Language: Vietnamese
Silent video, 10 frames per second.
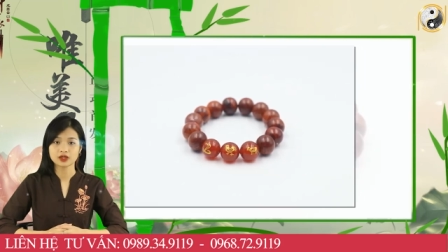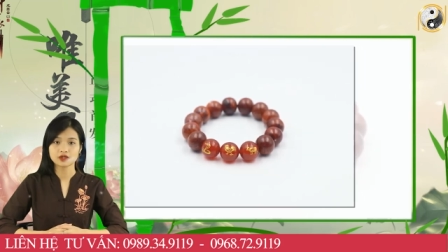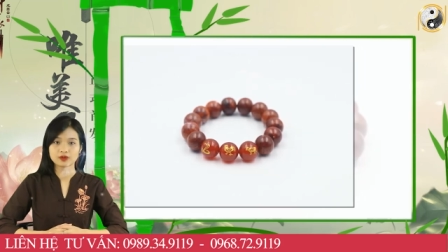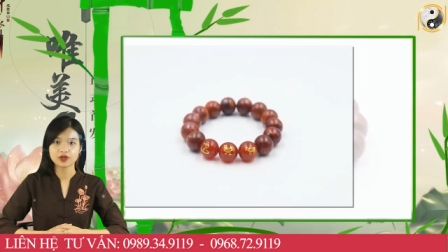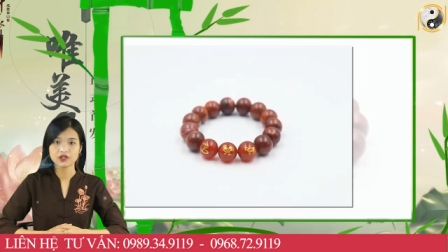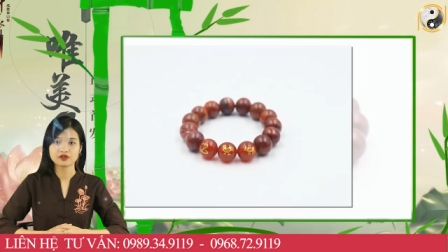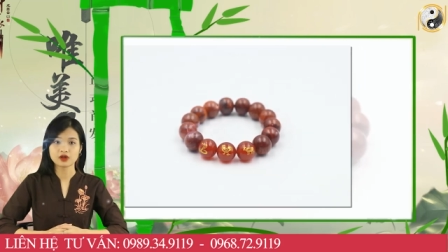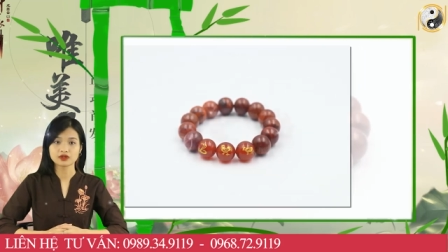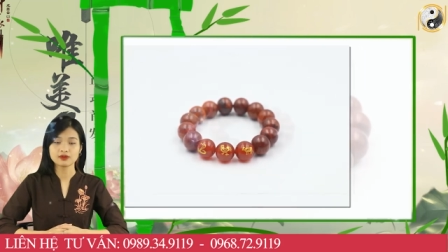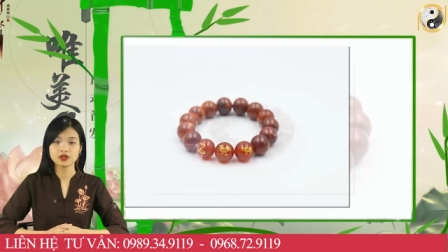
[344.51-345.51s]
Đặc biệt,
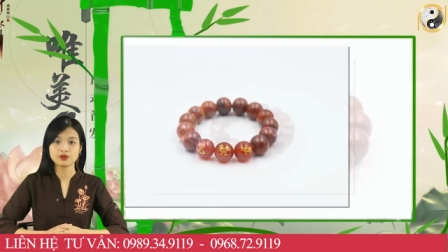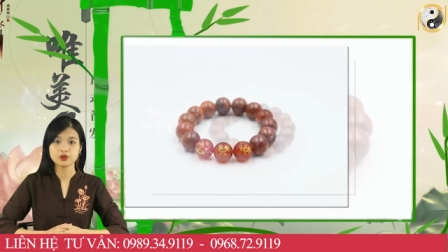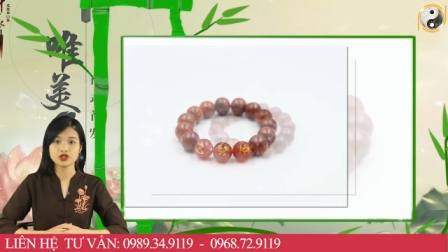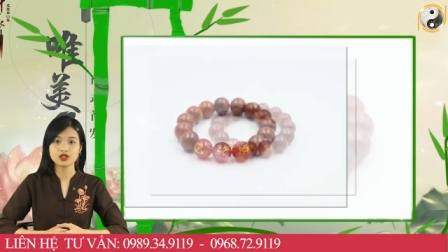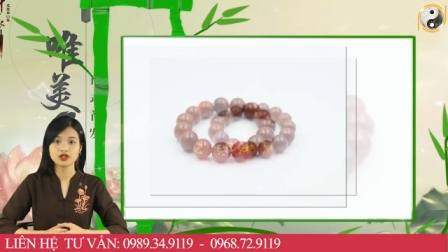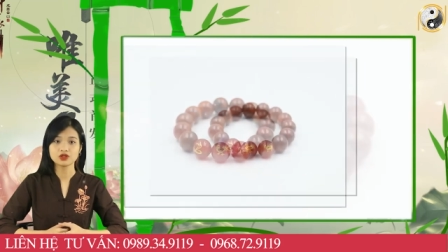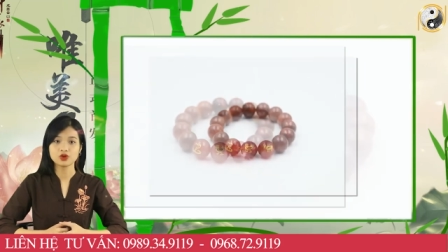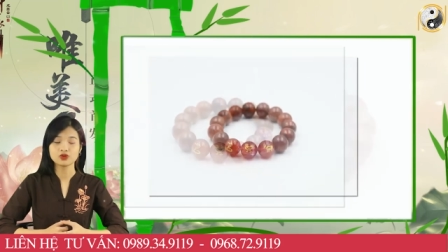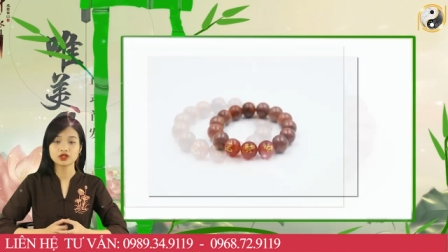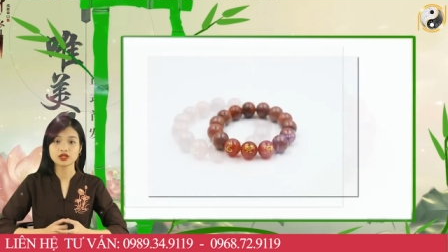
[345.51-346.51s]
vòng tăng hợp quý nhân
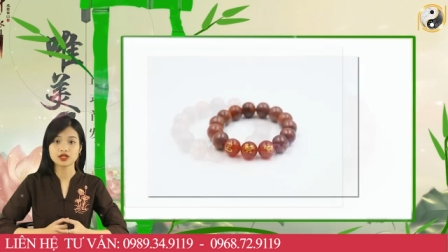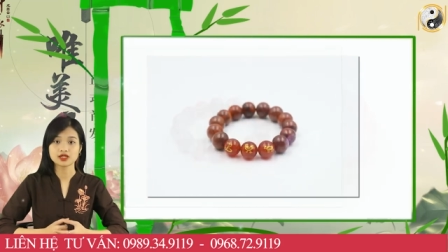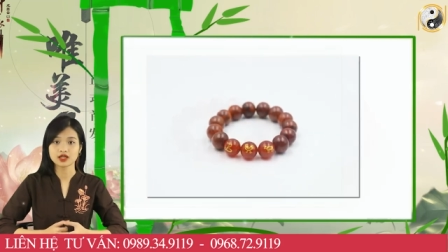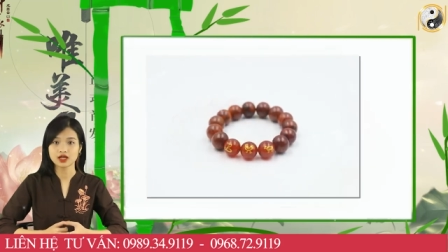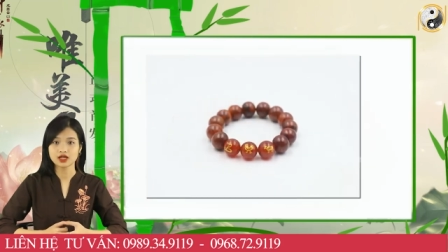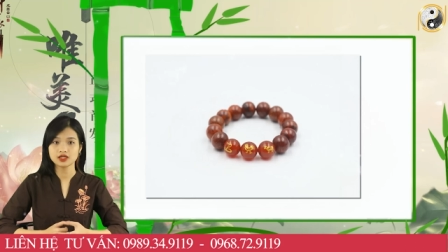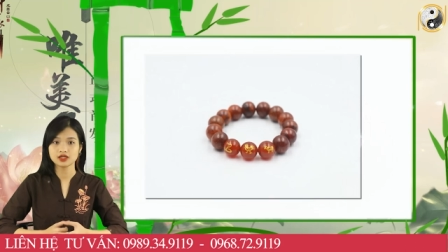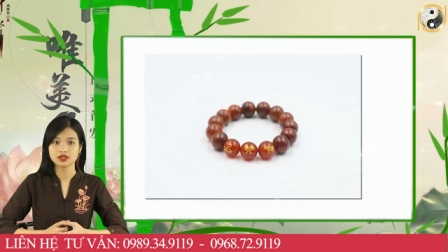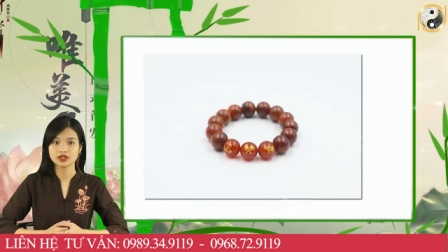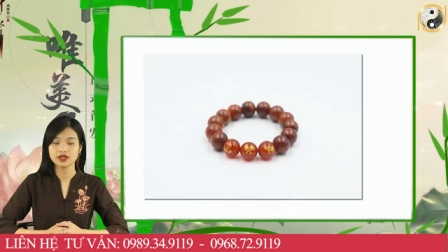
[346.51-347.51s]
cũng được thầy Gia Cát
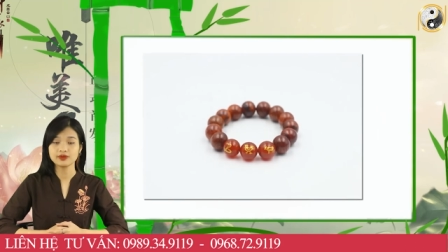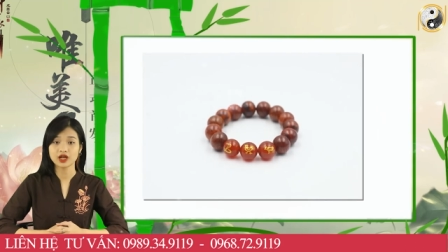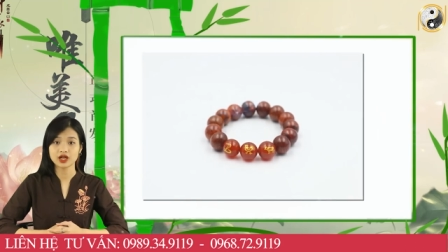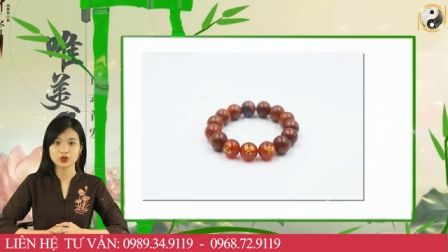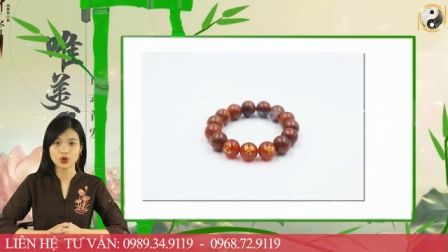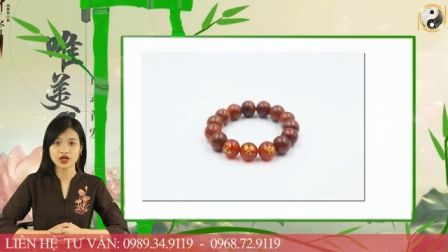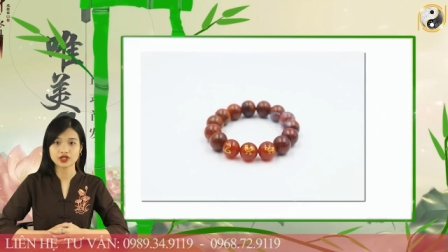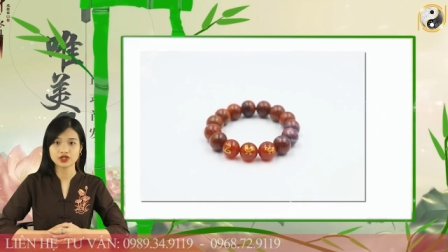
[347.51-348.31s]
trực tiếp khai quang,